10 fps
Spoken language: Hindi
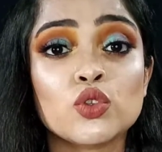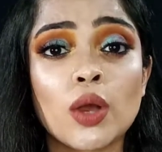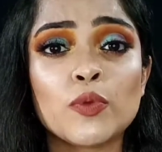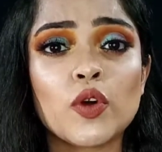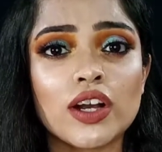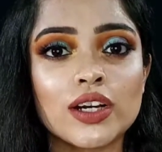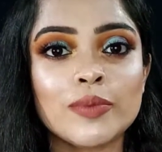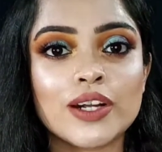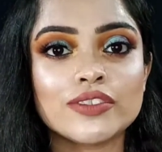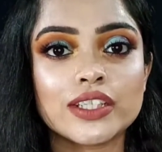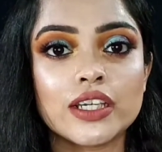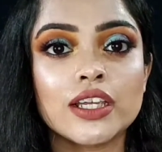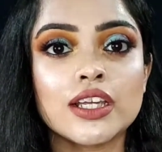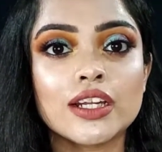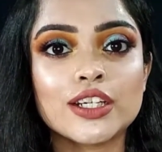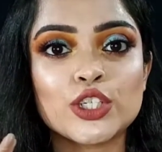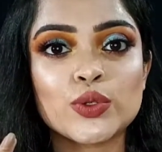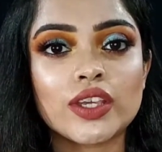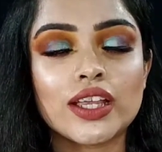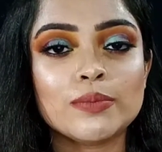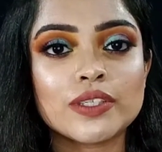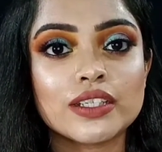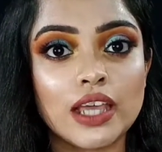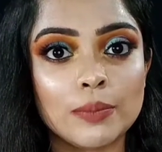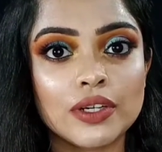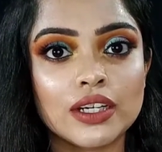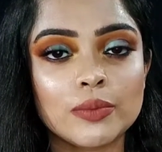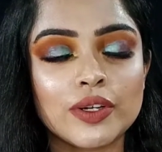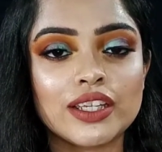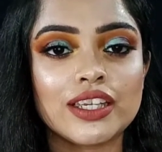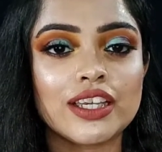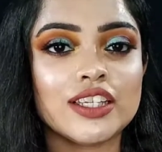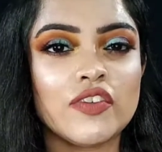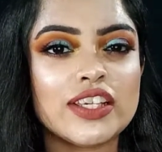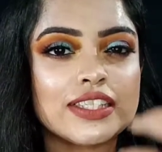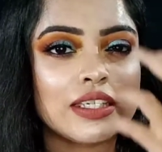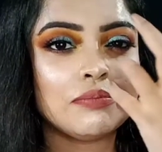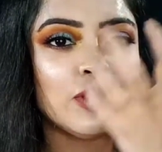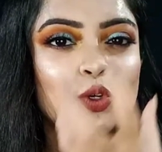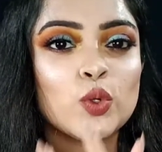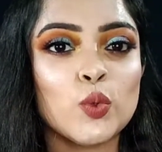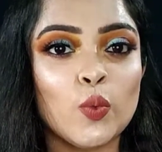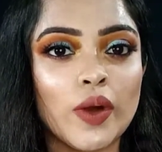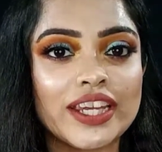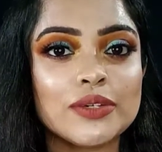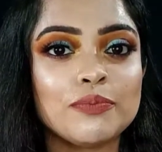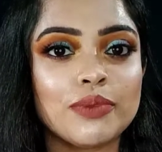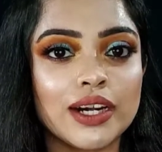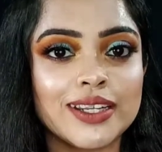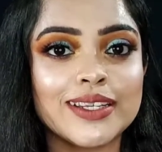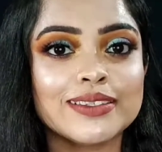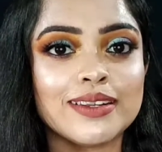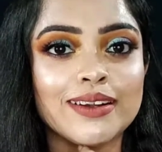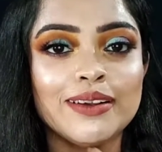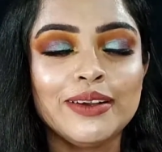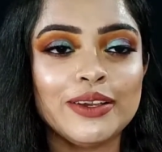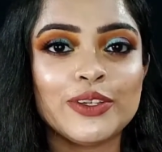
तो आपको हर बार उसे टिशू की हेल्प से डैप करनी पड़ेगी अदरवाइज़ ये बिल्कुल वाइट पानी की तरह